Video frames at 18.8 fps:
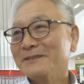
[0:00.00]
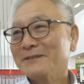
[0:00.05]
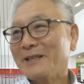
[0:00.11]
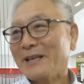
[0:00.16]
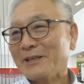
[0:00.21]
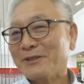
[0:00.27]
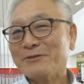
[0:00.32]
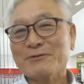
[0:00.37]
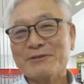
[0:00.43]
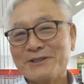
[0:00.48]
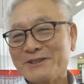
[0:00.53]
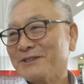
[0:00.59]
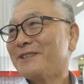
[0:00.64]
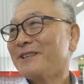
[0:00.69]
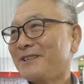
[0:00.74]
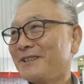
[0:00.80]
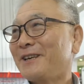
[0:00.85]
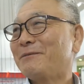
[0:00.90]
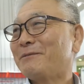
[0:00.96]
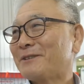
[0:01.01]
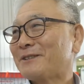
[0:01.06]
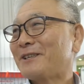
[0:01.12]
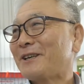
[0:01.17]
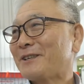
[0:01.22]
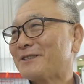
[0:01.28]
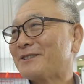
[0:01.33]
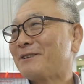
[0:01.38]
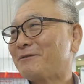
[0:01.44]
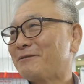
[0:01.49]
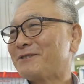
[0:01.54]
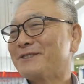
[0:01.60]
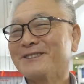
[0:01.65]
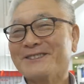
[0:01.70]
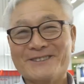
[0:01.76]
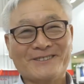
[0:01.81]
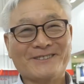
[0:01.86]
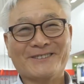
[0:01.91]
내 죽기 전에는 아마 따로잡을 거없